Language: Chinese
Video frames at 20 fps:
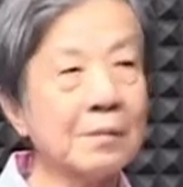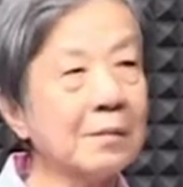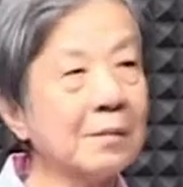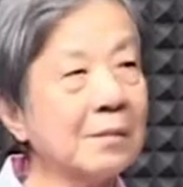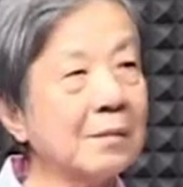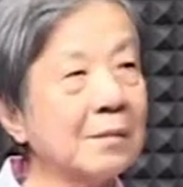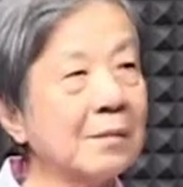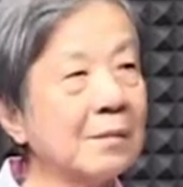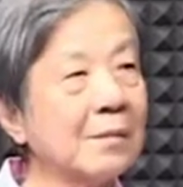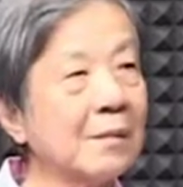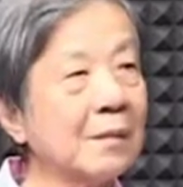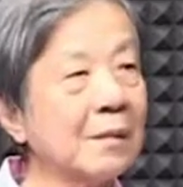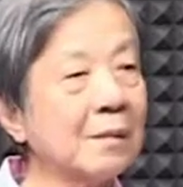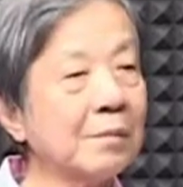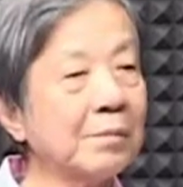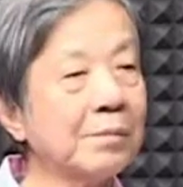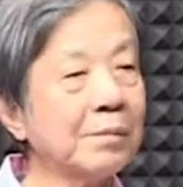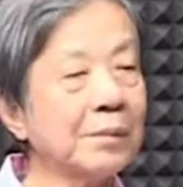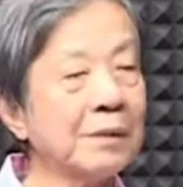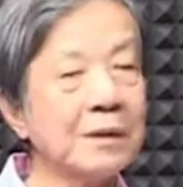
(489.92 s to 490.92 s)
水准了
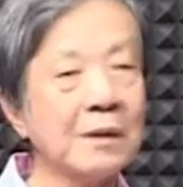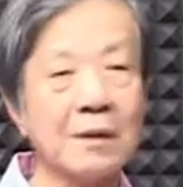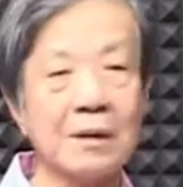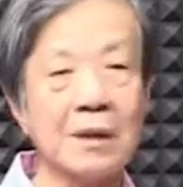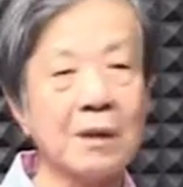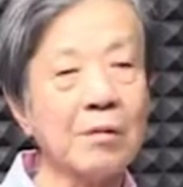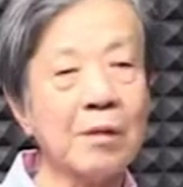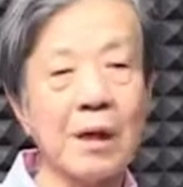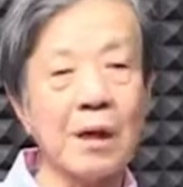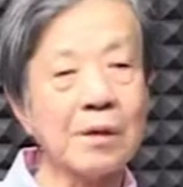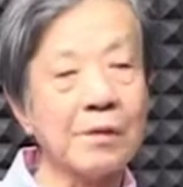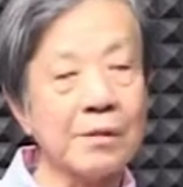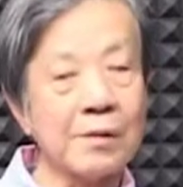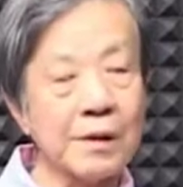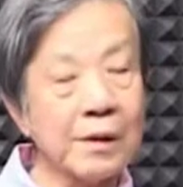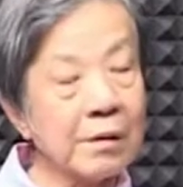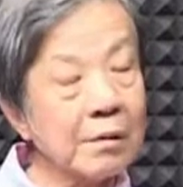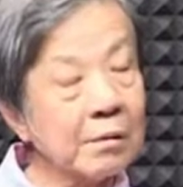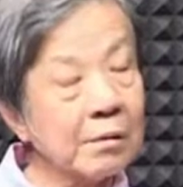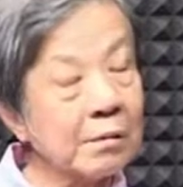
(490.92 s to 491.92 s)
啊，不是因为很
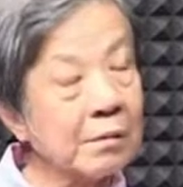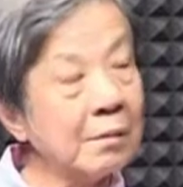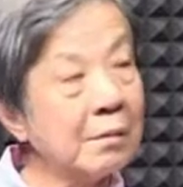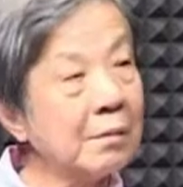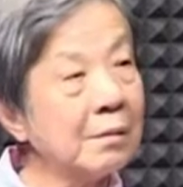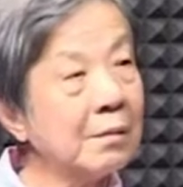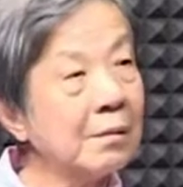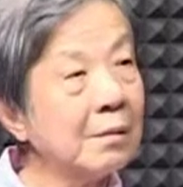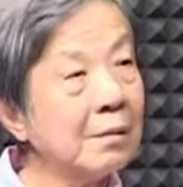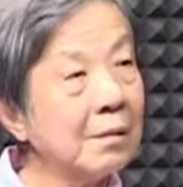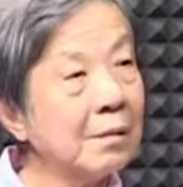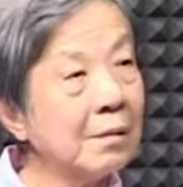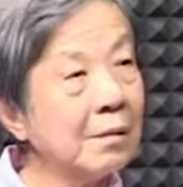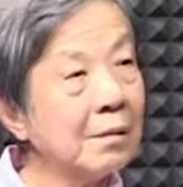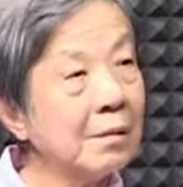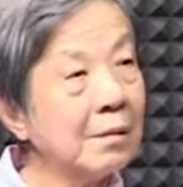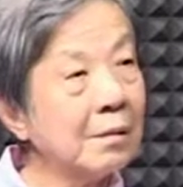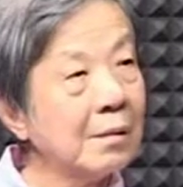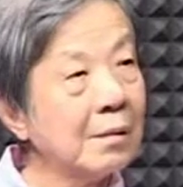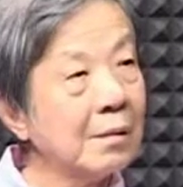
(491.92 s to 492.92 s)
辛苦，
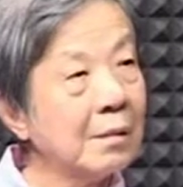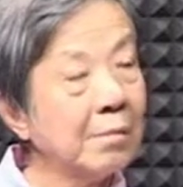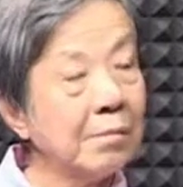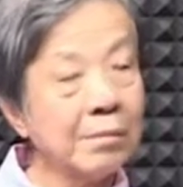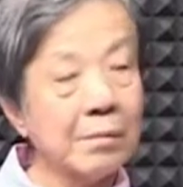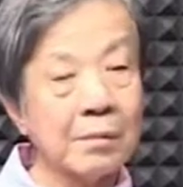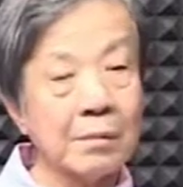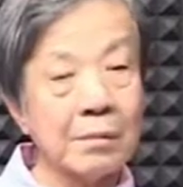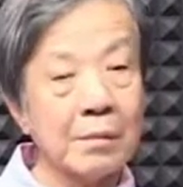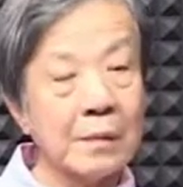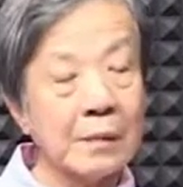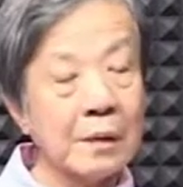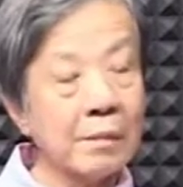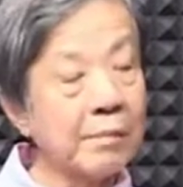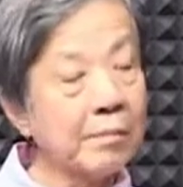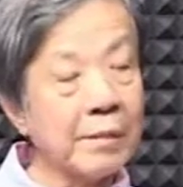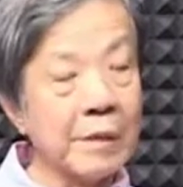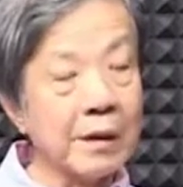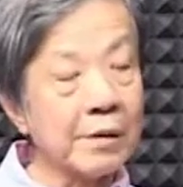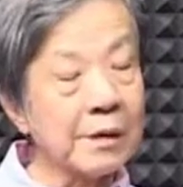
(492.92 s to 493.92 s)
哦，这样的会很辛苦，
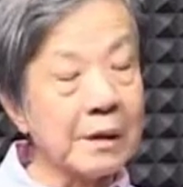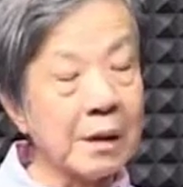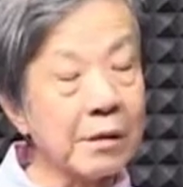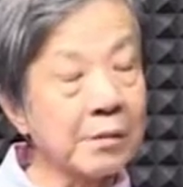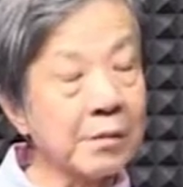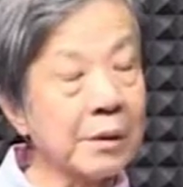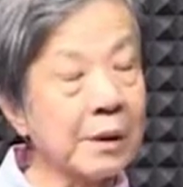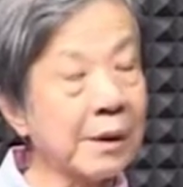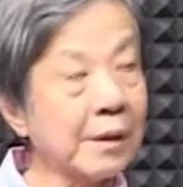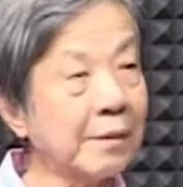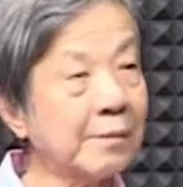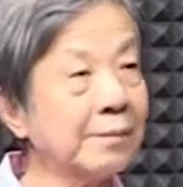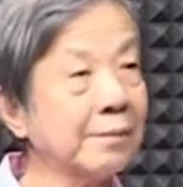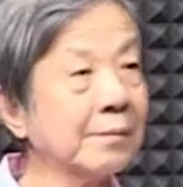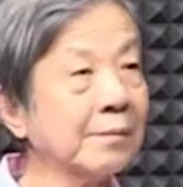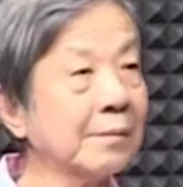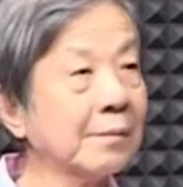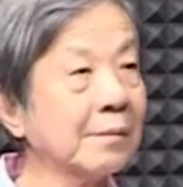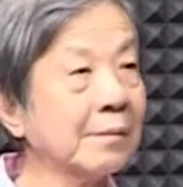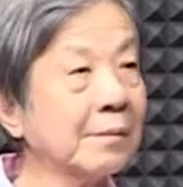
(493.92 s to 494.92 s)
没有觉睡，
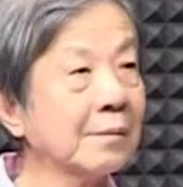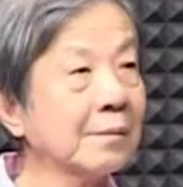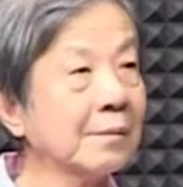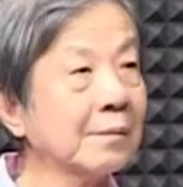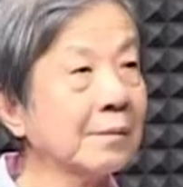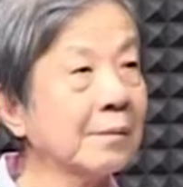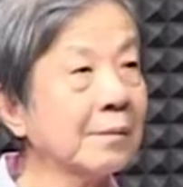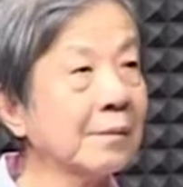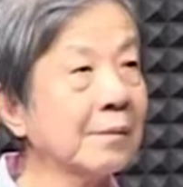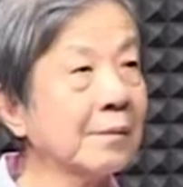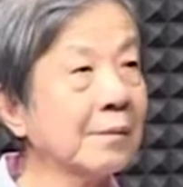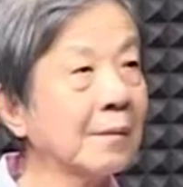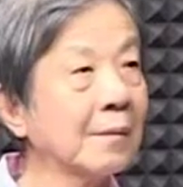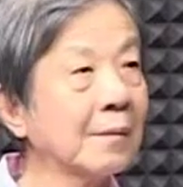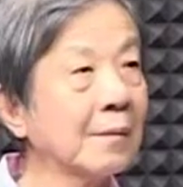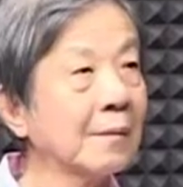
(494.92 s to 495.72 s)
哦。